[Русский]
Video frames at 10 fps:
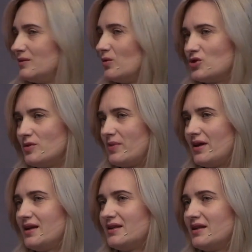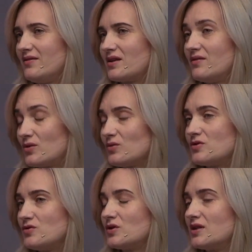очень приятно, наверное,
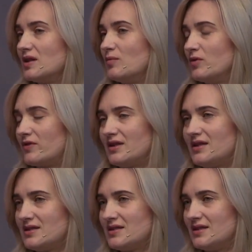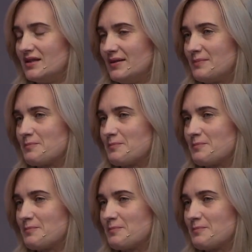вернуться все-таки домой, в родные стены.